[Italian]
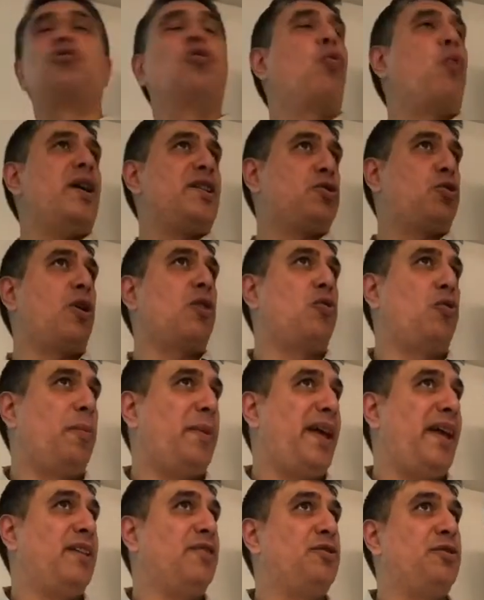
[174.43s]
su questo
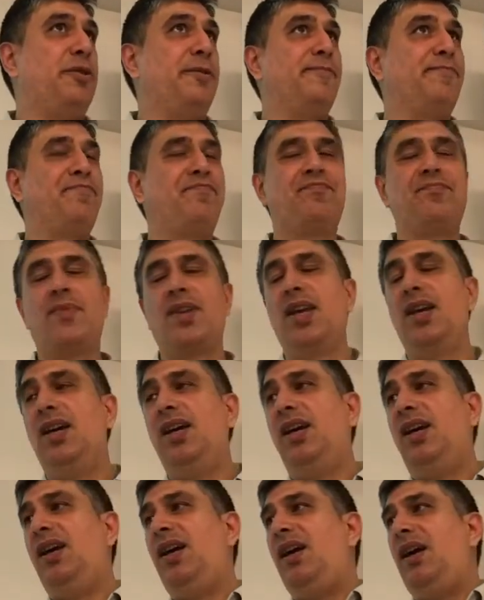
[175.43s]
argomento,
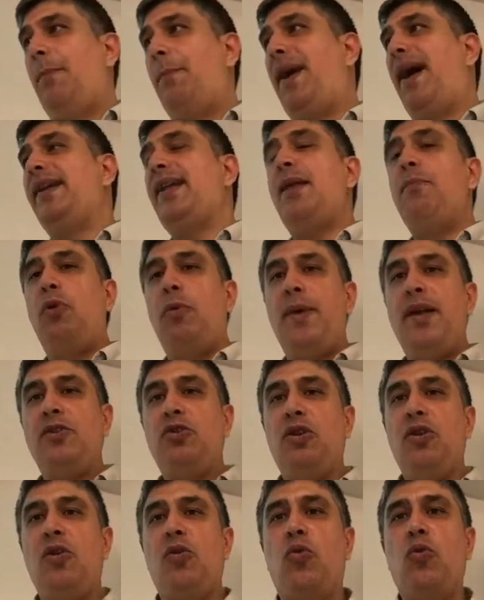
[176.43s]
ma nel
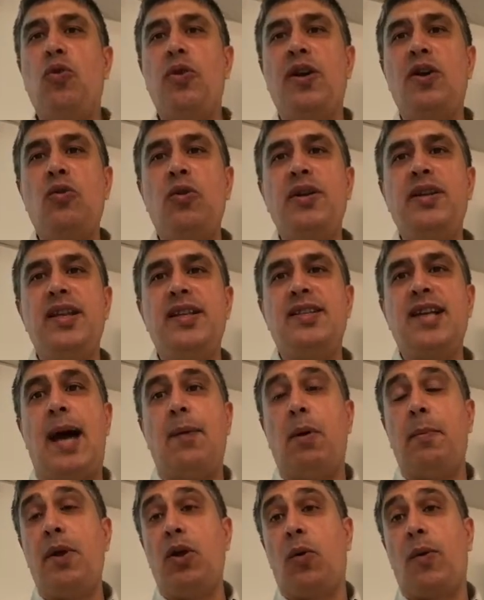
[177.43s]
momento in cui noi
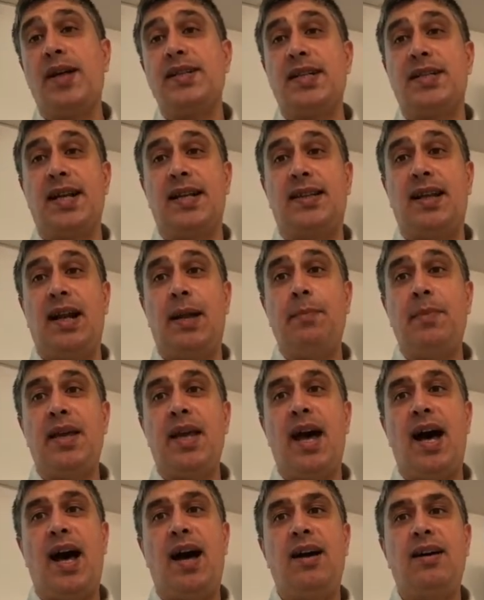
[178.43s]
diciamo, almeno questa è stata la
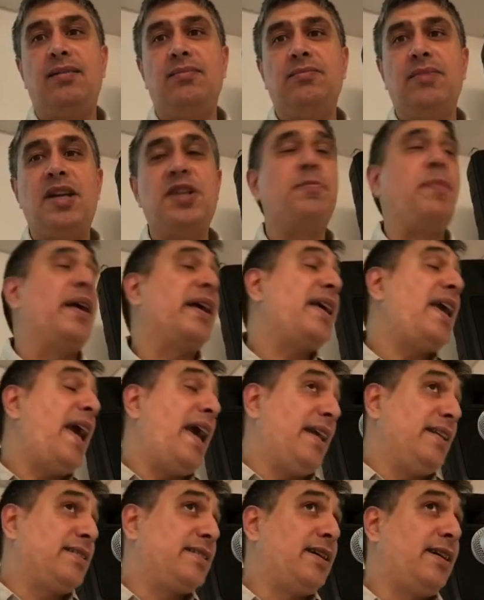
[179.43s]
mia
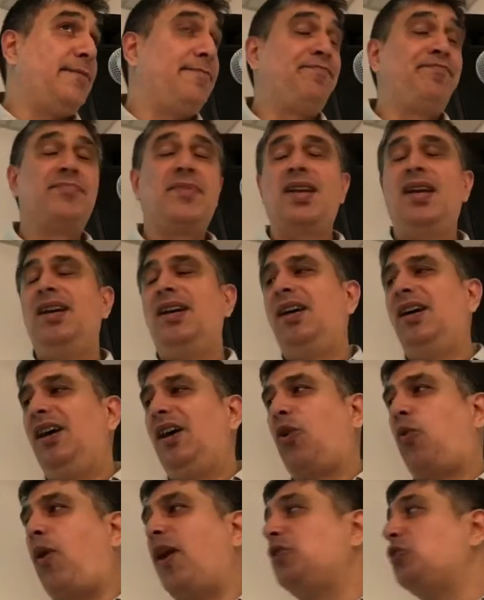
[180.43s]
esperienza,
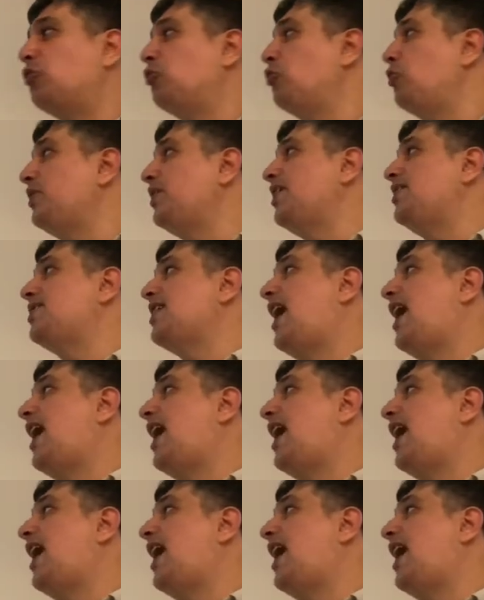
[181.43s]
quando noi